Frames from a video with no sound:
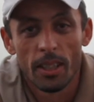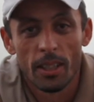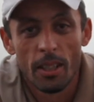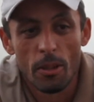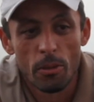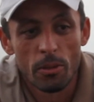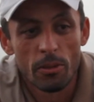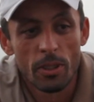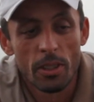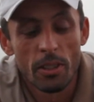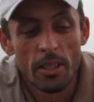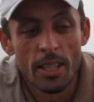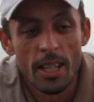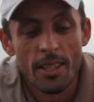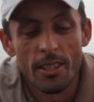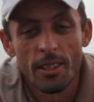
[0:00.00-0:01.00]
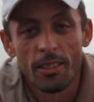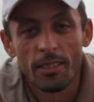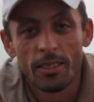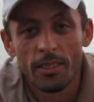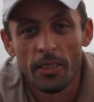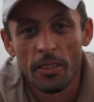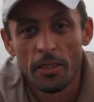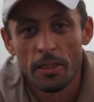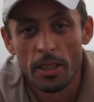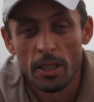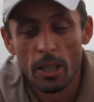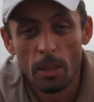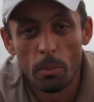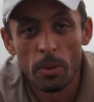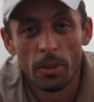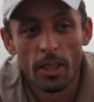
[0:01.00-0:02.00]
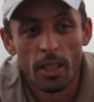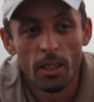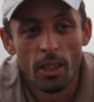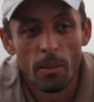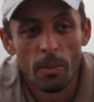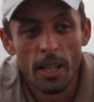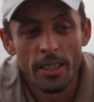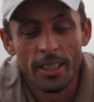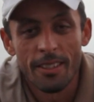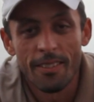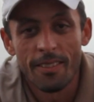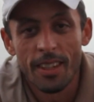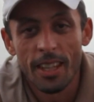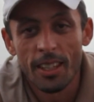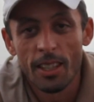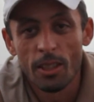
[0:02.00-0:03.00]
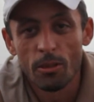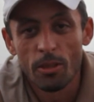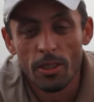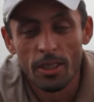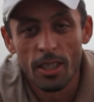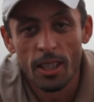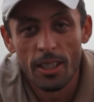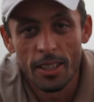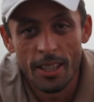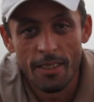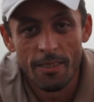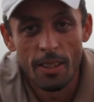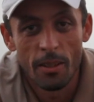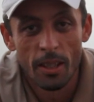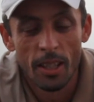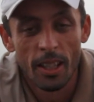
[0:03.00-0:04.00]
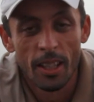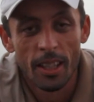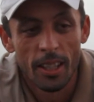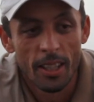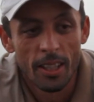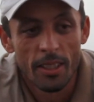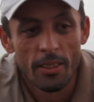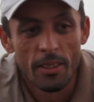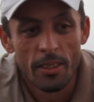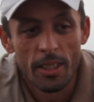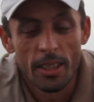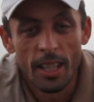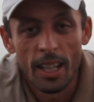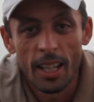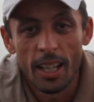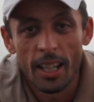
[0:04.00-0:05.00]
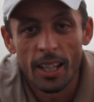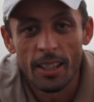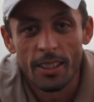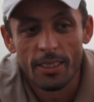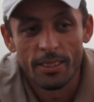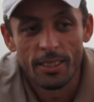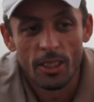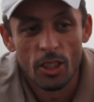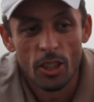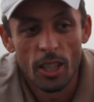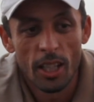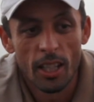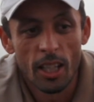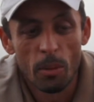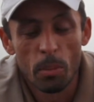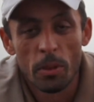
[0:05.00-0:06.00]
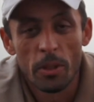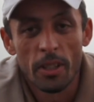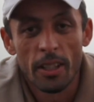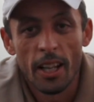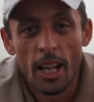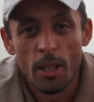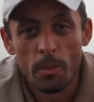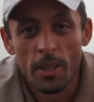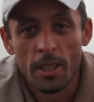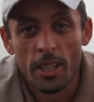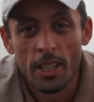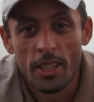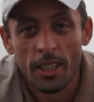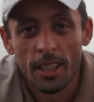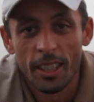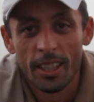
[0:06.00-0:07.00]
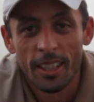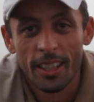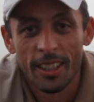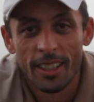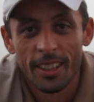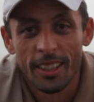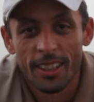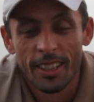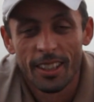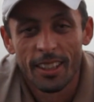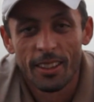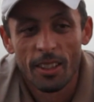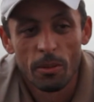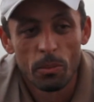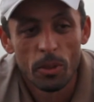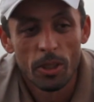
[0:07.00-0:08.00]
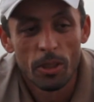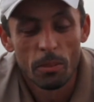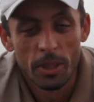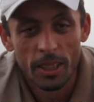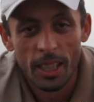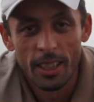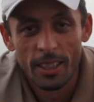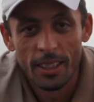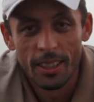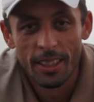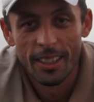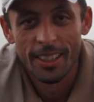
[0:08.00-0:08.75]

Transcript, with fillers: da sua valorização, você está podendo tomar esse café e degustando esse café, você está gerando oportunidade para a gente aqui. Muito obrigado.